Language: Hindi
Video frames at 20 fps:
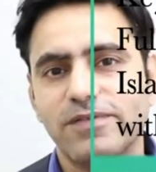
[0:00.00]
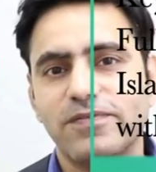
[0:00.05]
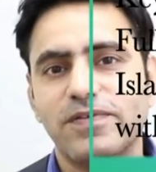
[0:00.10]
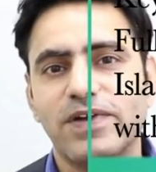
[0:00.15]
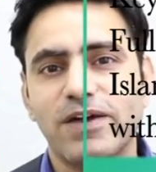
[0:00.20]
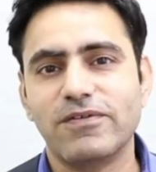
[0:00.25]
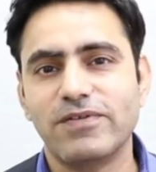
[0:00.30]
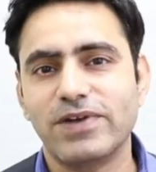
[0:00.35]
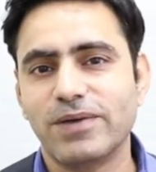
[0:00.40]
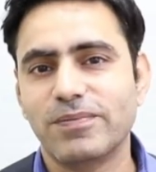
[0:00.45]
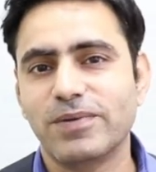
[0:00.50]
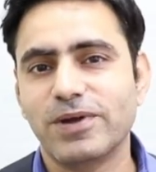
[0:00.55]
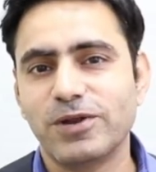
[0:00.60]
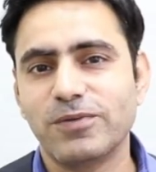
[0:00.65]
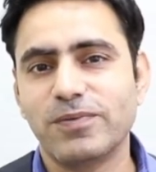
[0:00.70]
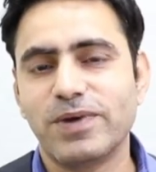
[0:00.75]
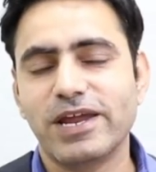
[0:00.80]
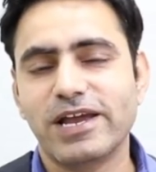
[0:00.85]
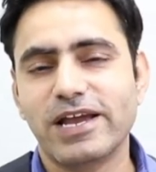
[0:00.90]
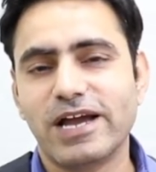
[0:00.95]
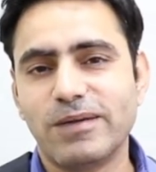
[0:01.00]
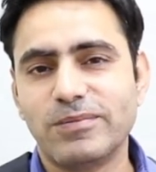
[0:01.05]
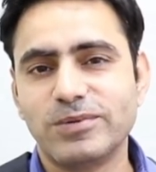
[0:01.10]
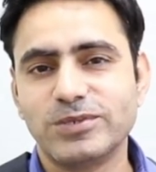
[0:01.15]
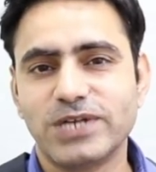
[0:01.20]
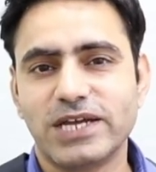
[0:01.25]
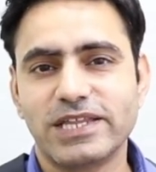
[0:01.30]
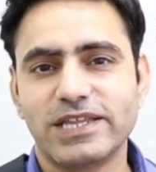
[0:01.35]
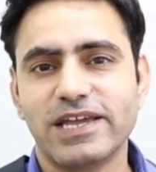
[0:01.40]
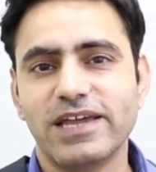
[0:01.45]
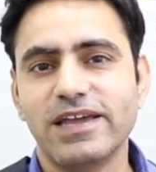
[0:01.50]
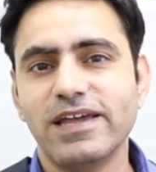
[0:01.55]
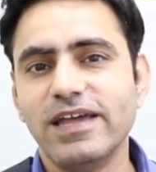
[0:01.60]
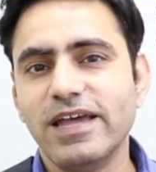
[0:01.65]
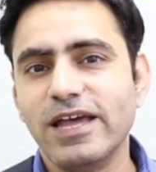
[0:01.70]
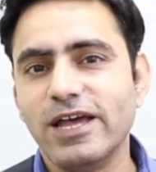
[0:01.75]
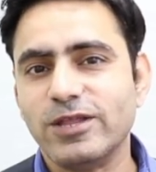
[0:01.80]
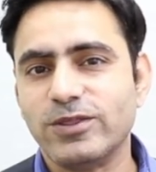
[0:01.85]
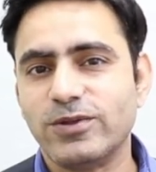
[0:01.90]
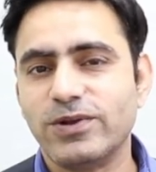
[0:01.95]
खट फटाफट आपके न्यूमेरिक काम हो जाते हैं
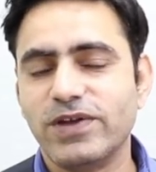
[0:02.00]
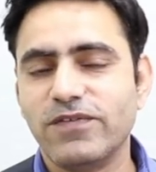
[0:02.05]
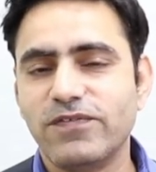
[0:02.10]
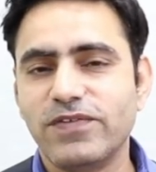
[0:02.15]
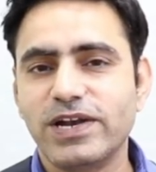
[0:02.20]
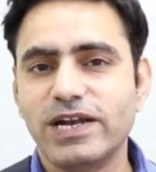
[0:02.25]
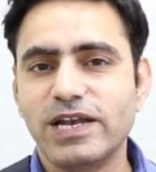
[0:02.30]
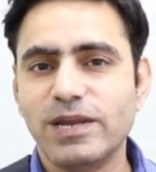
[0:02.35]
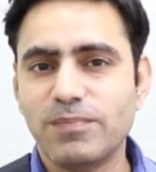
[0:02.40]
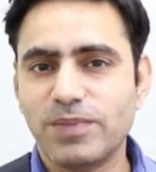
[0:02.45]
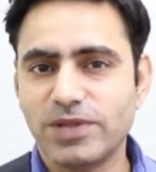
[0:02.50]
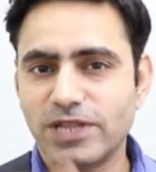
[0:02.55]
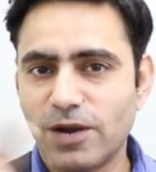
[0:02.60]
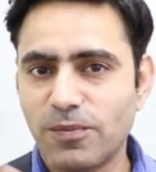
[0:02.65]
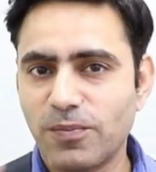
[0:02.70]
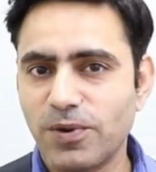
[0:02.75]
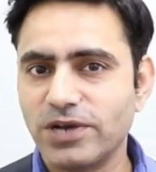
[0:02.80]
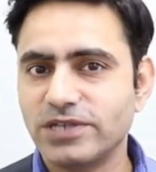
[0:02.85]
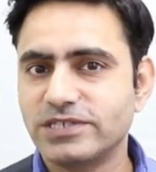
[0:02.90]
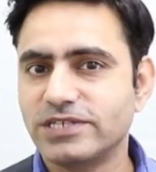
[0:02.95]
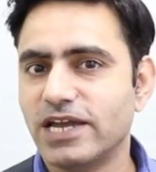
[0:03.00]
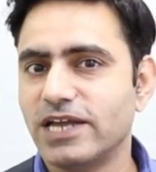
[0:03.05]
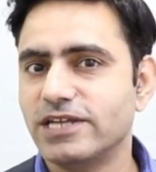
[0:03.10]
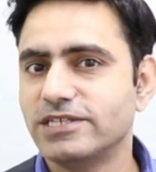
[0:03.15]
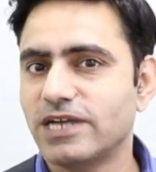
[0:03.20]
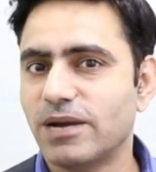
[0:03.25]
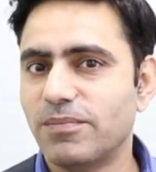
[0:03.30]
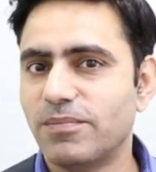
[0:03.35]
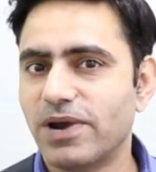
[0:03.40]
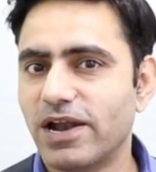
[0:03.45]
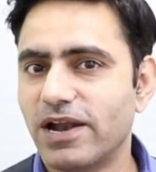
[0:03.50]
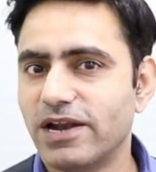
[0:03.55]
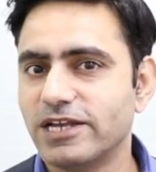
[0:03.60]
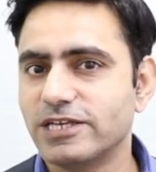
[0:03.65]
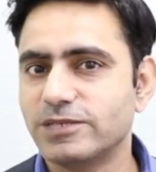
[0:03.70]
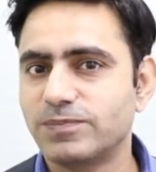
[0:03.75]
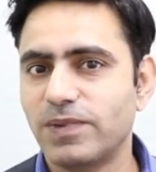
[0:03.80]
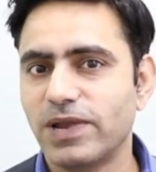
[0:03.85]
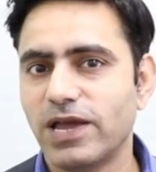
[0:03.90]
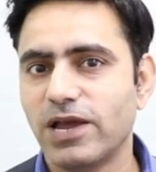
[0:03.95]
तो डेफिनेटली पंद्रह पॉइंट छः इंच का बड़ा
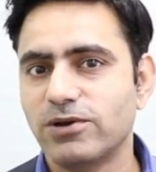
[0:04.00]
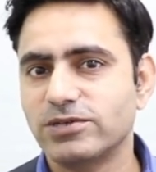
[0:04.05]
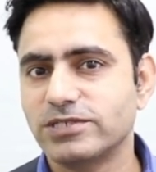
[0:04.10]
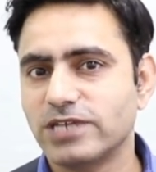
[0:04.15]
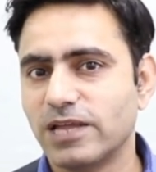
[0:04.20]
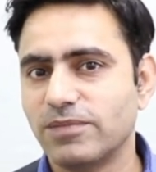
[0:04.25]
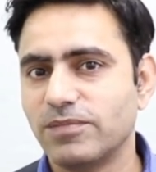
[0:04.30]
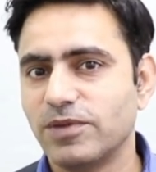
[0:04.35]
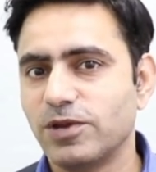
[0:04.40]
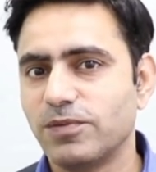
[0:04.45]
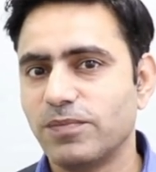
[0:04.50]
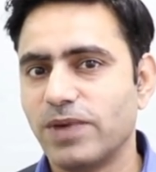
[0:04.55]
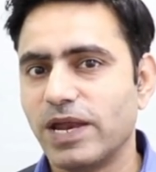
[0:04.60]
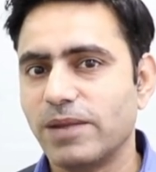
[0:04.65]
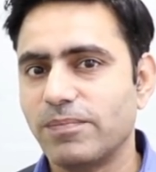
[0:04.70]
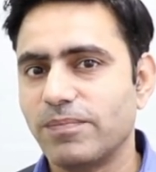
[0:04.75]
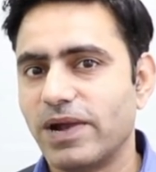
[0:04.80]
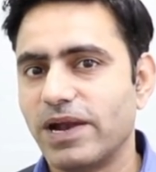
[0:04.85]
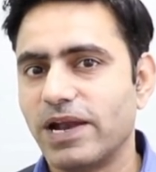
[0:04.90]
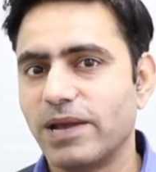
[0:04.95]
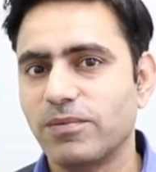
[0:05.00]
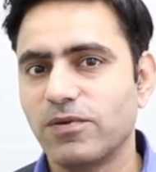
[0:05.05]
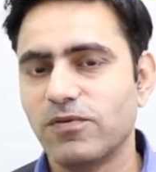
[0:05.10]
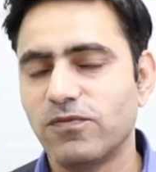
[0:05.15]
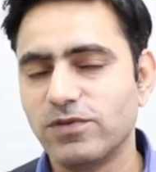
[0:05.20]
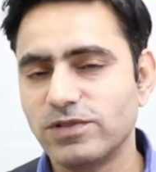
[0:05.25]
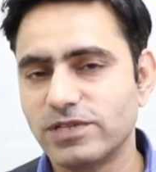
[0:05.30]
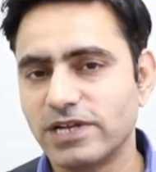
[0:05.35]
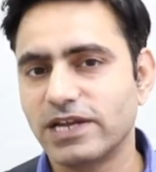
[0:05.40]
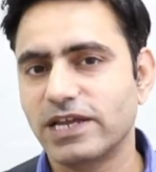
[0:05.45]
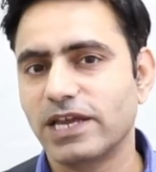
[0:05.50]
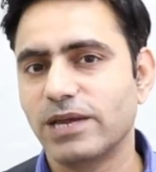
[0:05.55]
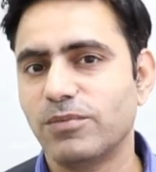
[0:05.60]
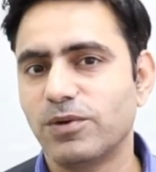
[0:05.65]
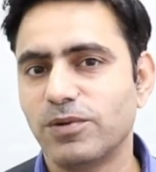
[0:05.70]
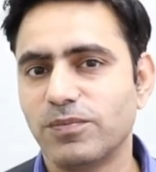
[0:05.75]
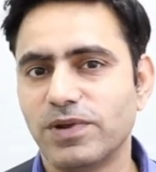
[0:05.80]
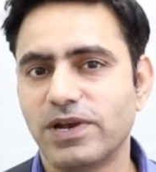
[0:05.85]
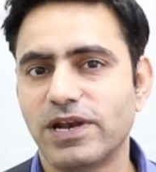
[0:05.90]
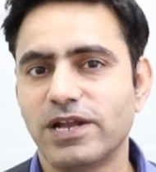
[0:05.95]
डिस्प्ले है और साथ में न्यूमेरिक पैड आपको फुल साइड
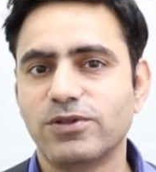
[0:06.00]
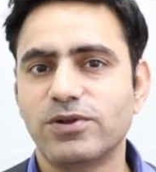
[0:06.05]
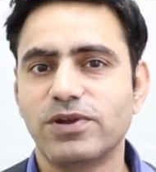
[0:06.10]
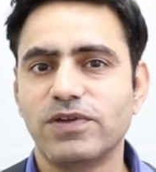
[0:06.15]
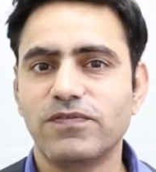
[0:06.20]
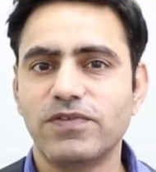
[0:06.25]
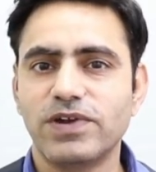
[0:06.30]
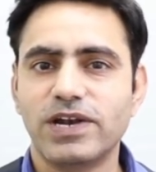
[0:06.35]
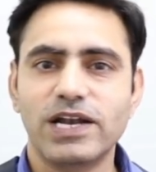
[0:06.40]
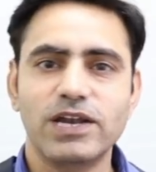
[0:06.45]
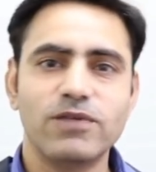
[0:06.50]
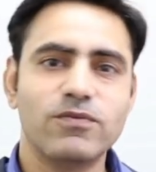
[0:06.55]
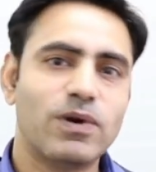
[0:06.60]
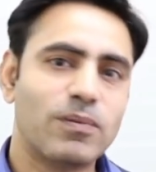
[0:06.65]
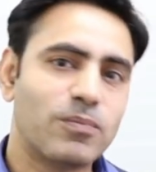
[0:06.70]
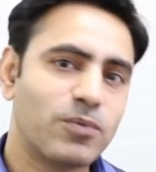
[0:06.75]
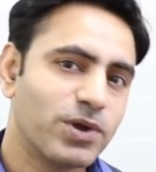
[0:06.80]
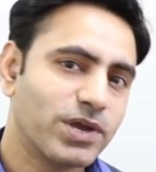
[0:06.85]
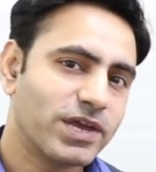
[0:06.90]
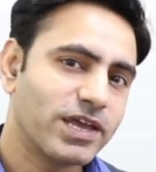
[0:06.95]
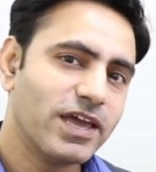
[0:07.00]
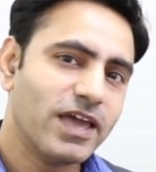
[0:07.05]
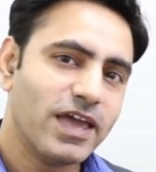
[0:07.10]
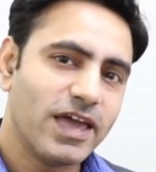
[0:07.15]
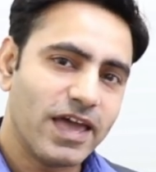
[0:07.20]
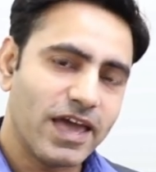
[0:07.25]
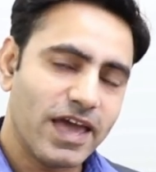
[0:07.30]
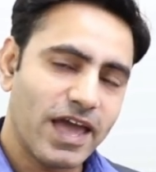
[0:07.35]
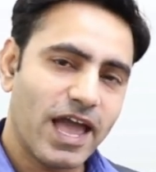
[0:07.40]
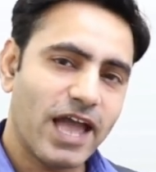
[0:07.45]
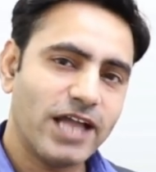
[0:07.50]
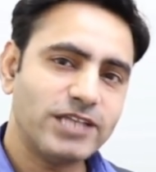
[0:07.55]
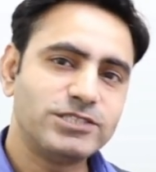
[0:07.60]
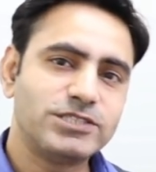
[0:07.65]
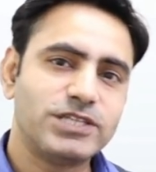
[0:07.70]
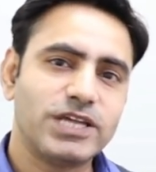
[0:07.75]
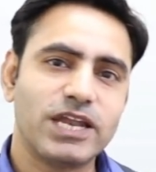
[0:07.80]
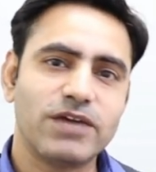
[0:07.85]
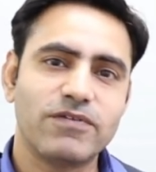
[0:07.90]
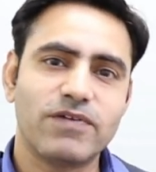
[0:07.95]
कीबोर्ड मिल रहा है तो डेफिनेटली वो आपको एक एच
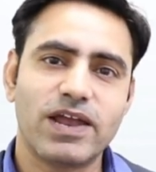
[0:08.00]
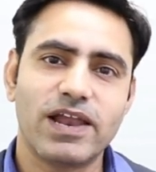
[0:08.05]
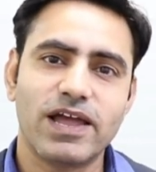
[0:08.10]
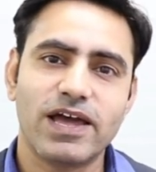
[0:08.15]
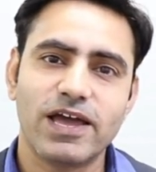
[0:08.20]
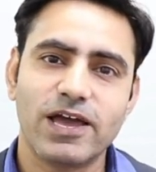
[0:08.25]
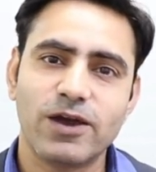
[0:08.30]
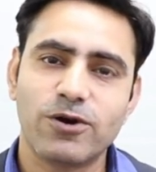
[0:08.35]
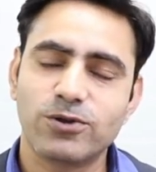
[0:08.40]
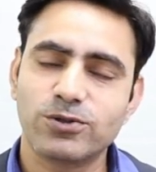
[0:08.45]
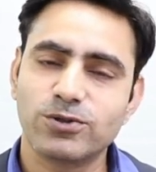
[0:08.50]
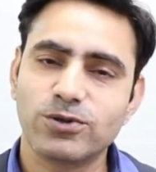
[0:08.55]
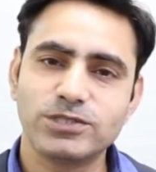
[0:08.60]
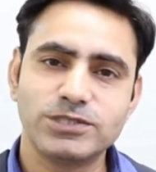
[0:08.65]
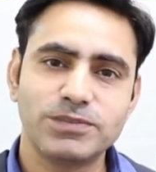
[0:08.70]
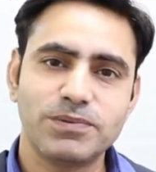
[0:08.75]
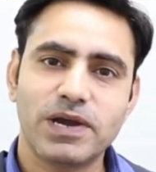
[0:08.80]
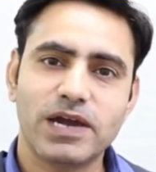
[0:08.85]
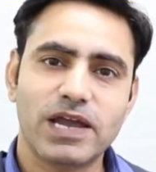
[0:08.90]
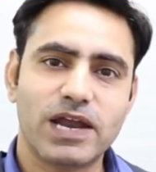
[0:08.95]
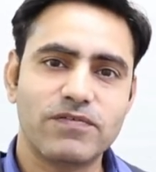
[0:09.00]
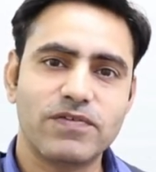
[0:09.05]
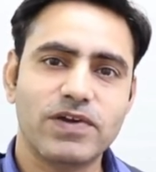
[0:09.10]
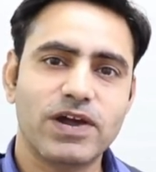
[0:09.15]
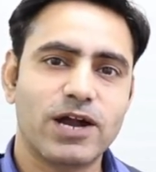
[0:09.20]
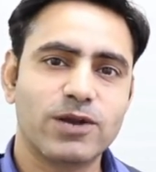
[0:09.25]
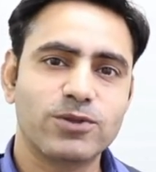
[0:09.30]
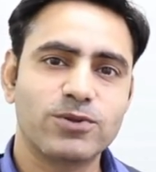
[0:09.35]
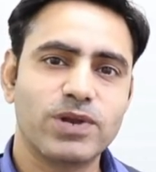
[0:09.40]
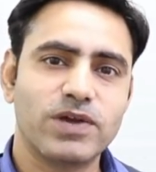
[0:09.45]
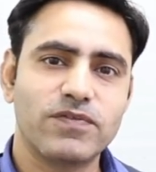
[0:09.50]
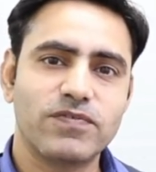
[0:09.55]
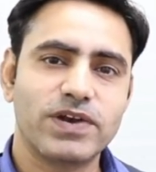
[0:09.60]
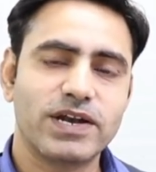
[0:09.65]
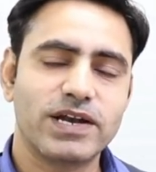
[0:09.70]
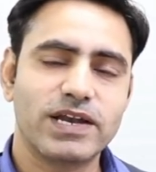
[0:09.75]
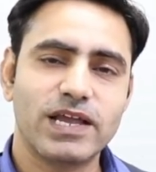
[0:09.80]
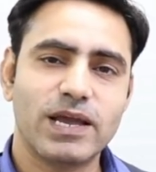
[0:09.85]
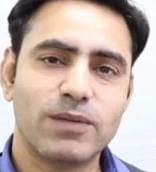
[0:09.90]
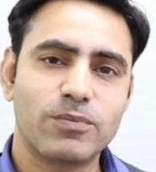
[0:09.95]
देने वाला है और दो जी ग्राफिक कार्ड तो
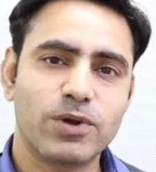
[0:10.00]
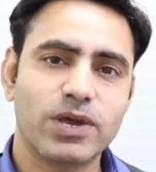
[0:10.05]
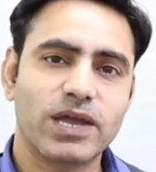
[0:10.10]
डेफिनेटली आपको